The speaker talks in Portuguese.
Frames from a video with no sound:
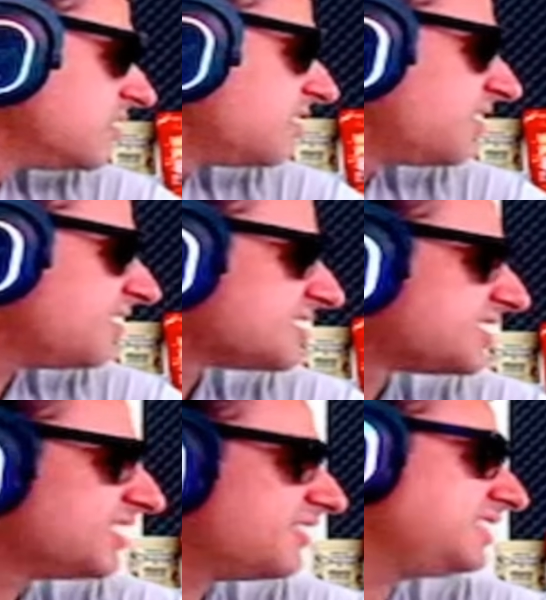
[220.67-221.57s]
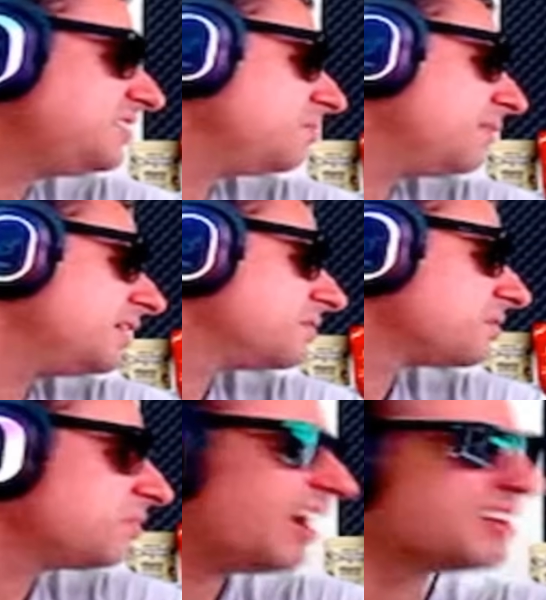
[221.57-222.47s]
Nossa, vai tomar no.
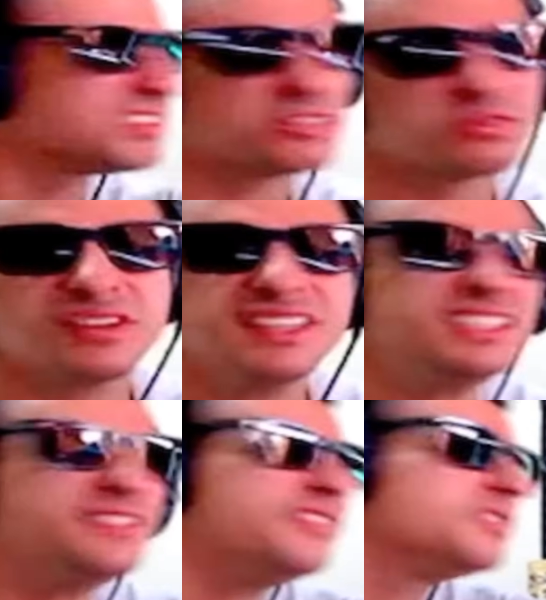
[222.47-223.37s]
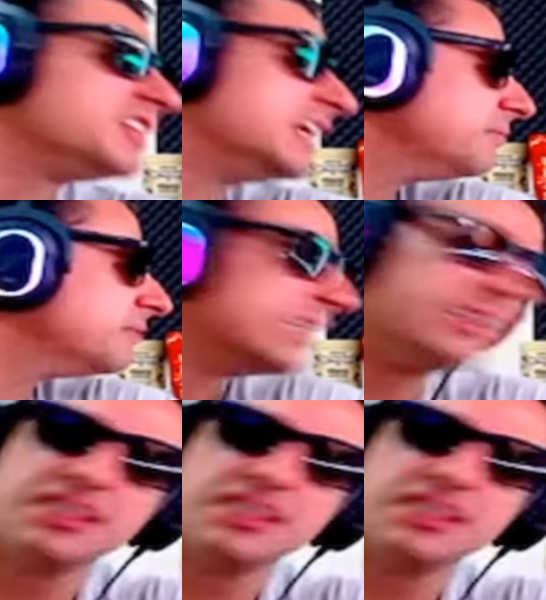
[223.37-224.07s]
Carlos Alves, vai se foder, mano.